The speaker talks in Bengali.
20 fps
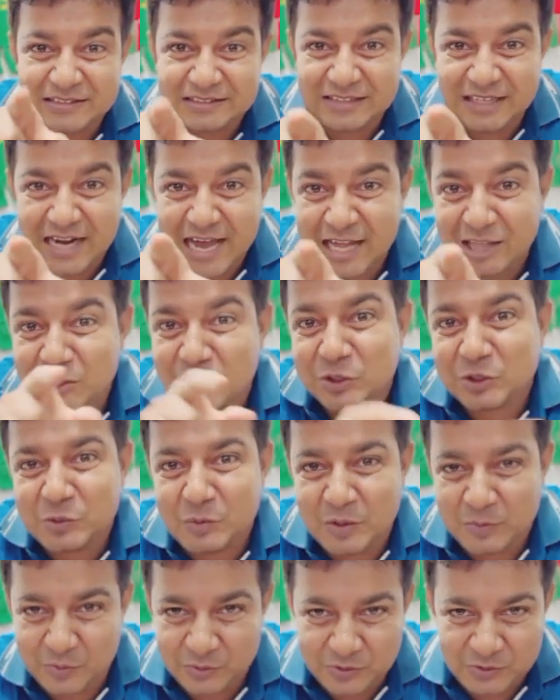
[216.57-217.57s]
যারা
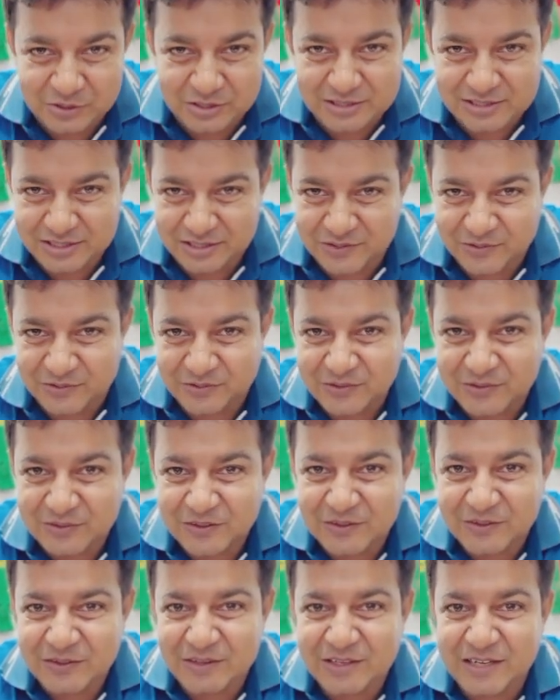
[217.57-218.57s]
আত্মসমর্পণ করেছিল
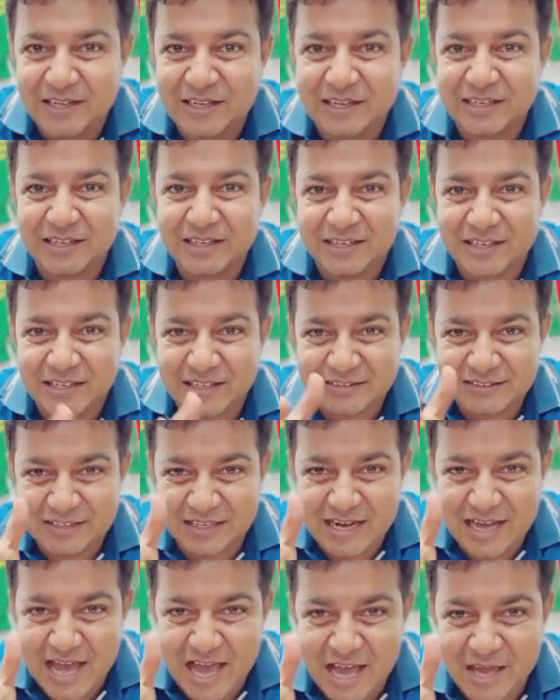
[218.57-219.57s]

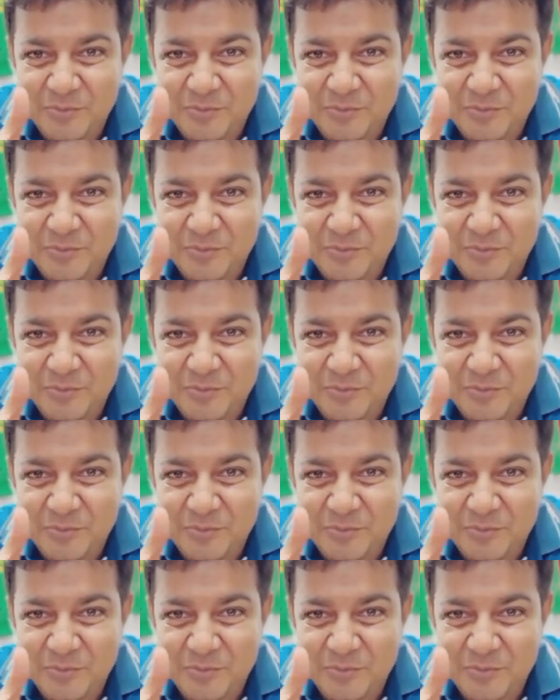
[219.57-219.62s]
যারা